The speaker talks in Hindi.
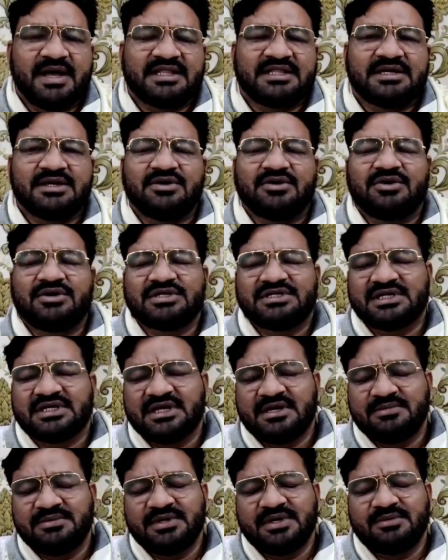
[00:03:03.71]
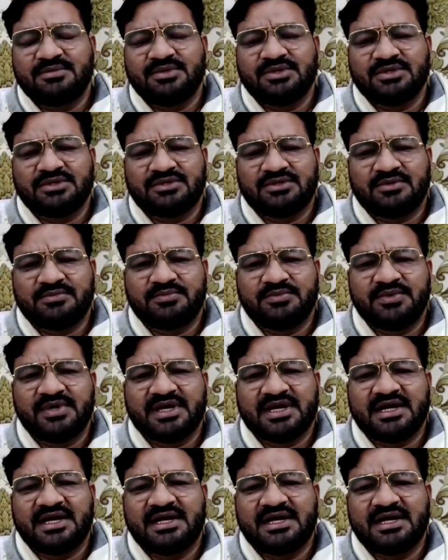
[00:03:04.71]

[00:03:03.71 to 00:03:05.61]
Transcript: बात है और जगह भी हम लोग रोपवे